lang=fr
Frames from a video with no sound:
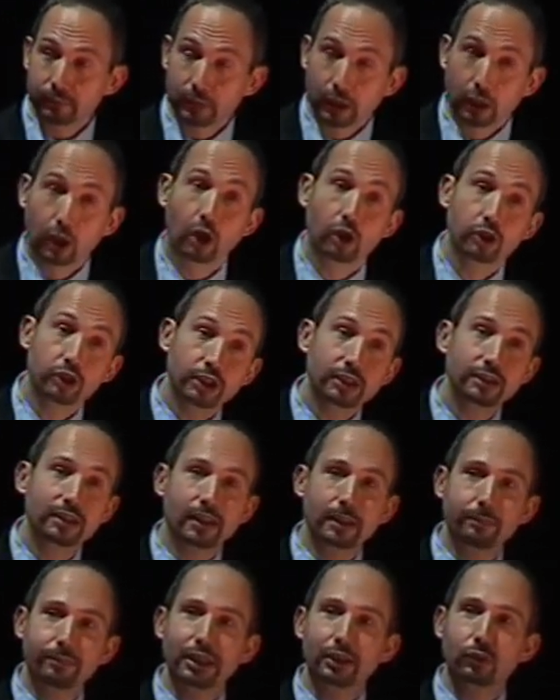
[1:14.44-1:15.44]
alors j'ai
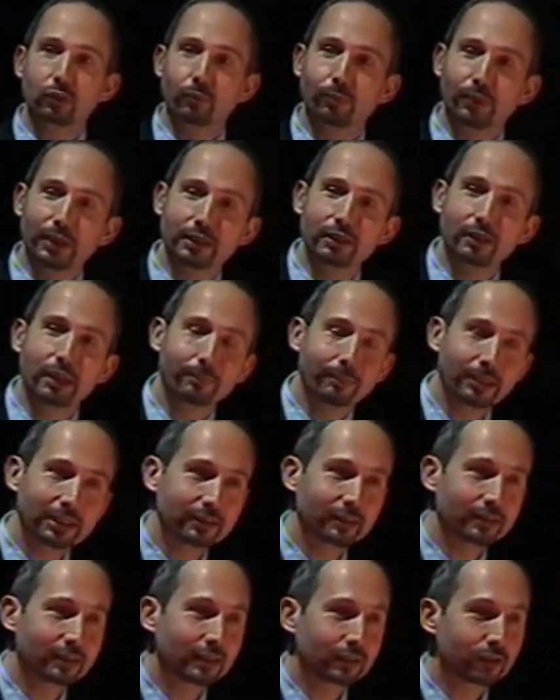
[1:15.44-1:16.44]
très bien compris dans la
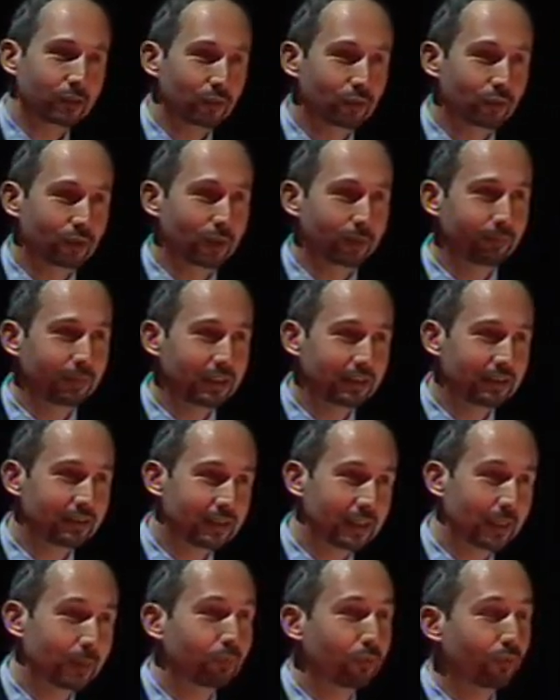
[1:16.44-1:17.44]
présentation qu'un
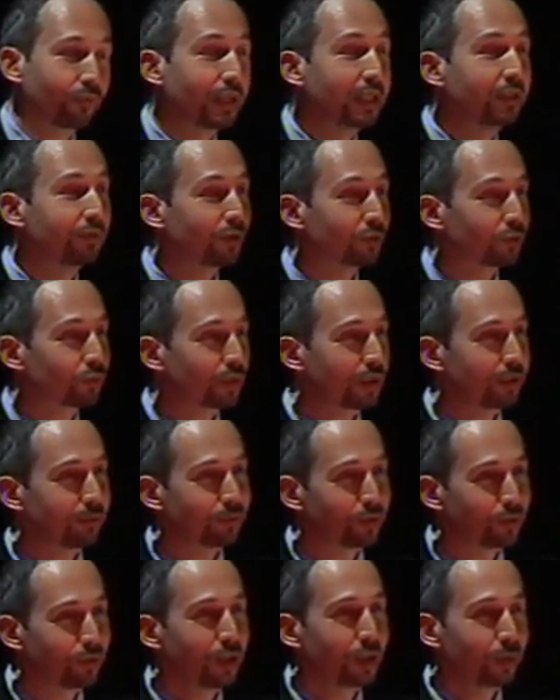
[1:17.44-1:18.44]
ministère pouvait
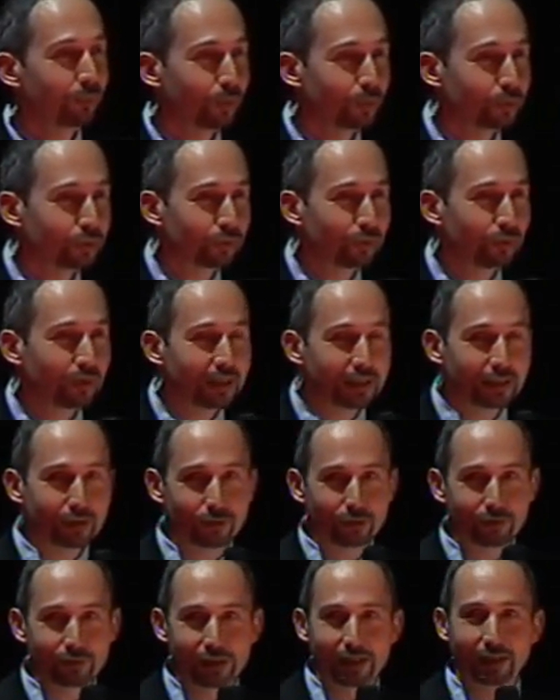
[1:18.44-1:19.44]
éventuellement postuler à
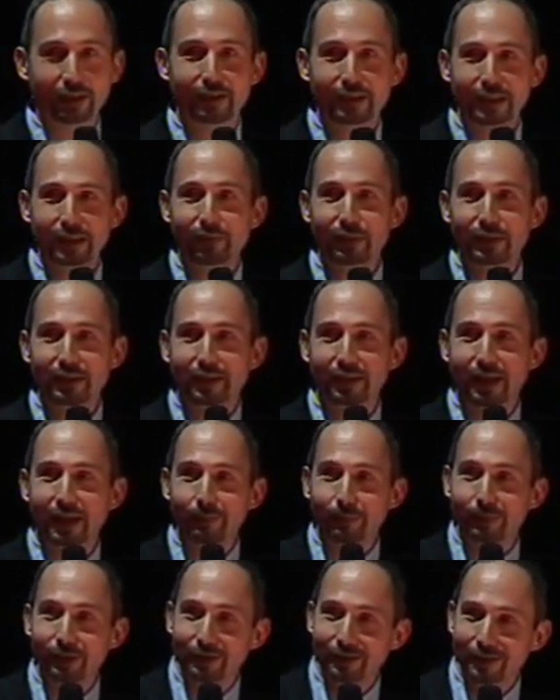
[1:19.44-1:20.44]
devenir un living
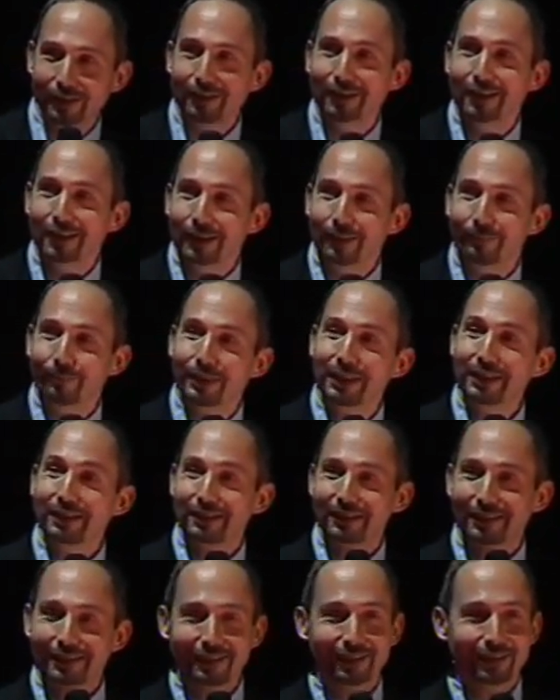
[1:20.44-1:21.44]
lab, mais
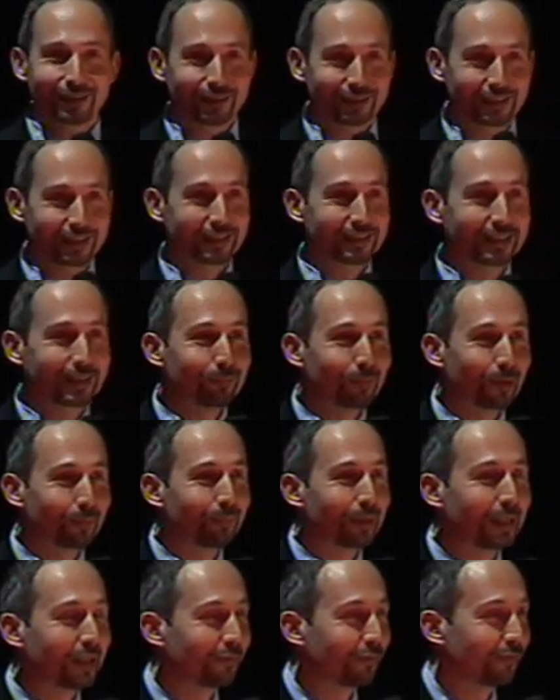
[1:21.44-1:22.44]
euh, certainement
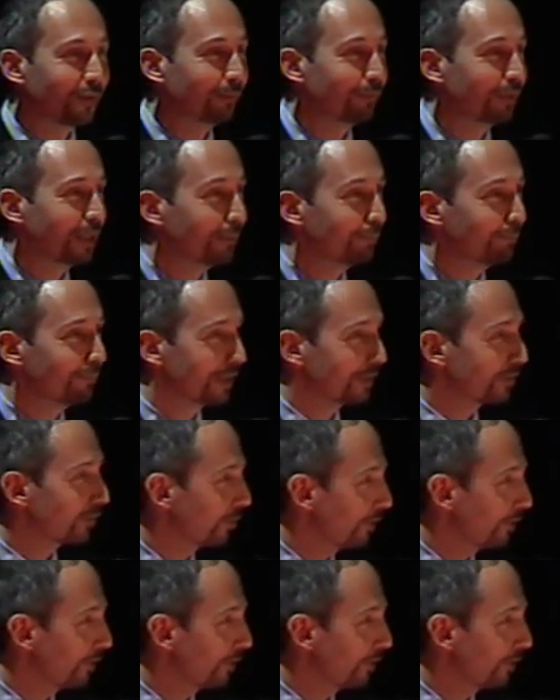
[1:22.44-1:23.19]
pas un fab lab parce que